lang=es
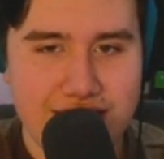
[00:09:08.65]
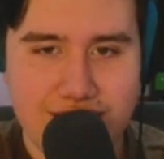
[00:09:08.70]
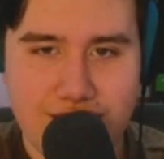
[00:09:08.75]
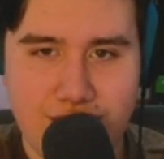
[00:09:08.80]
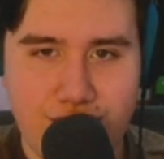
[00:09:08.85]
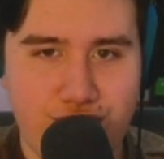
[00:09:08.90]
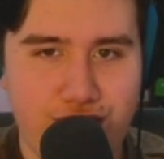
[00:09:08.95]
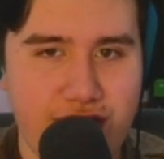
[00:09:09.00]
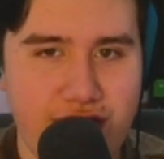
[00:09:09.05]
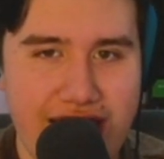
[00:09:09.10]

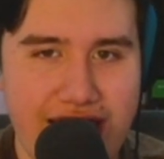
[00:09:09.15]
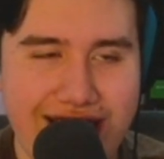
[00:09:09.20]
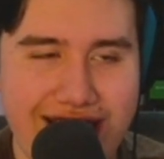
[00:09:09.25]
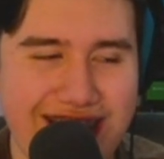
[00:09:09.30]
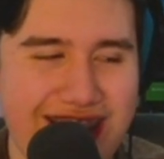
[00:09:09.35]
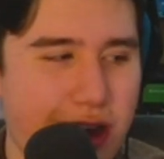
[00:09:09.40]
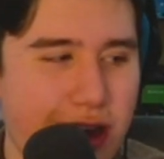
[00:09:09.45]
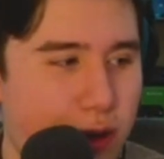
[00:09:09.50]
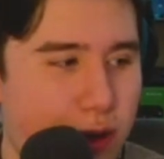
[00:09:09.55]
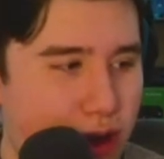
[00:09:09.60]

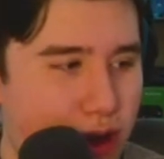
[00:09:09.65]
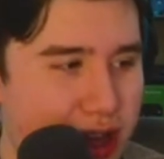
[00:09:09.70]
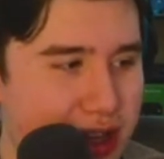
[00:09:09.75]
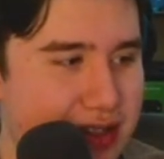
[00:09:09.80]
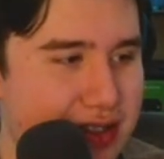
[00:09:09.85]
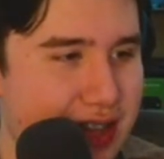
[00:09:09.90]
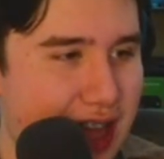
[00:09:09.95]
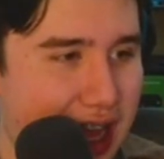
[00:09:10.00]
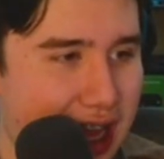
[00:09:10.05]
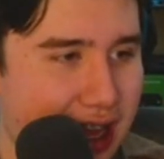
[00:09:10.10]
Frank
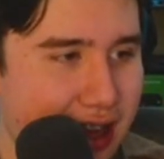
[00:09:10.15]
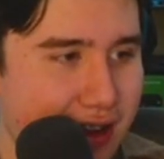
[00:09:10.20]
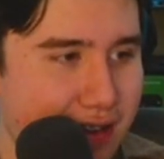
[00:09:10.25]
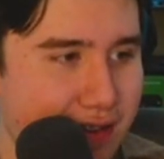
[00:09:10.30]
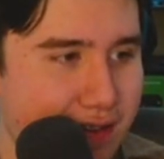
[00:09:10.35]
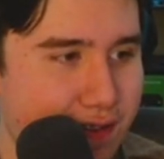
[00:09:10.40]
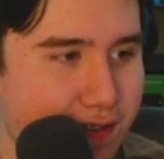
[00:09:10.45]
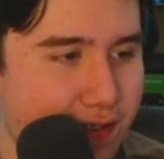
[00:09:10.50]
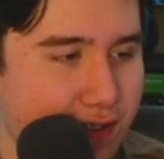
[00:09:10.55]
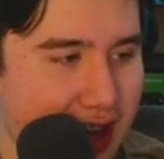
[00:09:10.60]
Cuesta.
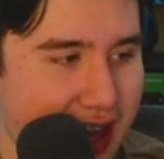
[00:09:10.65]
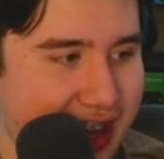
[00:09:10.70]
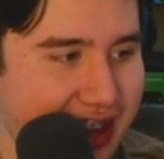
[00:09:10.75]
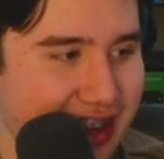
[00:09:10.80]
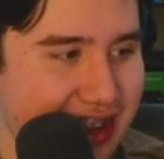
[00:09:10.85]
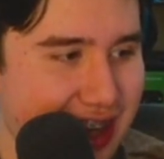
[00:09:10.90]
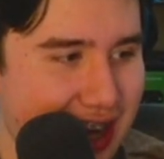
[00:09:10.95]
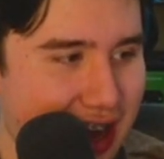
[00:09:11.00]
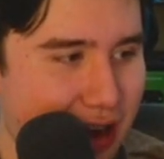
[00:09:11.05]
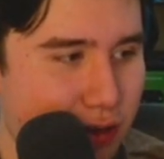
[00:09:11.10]
Frank
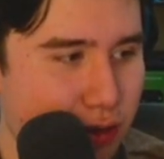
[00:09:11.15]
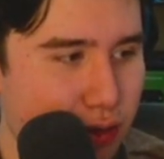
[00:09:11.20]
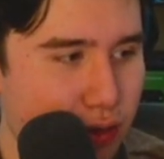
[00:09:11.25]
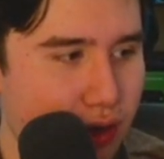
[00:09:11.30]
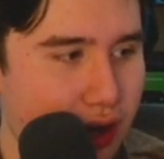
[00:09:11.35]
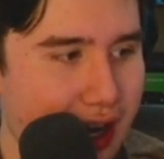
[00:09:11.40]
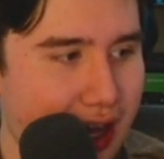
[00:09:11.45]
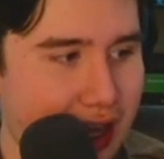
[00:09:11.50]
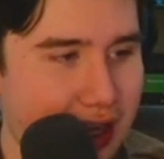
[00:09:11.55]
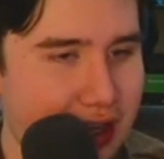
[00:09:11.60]
de la
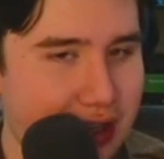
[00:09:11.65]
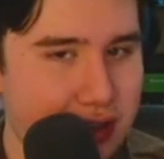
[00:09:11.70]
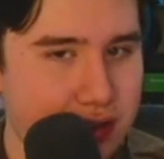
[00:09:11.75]
jungla.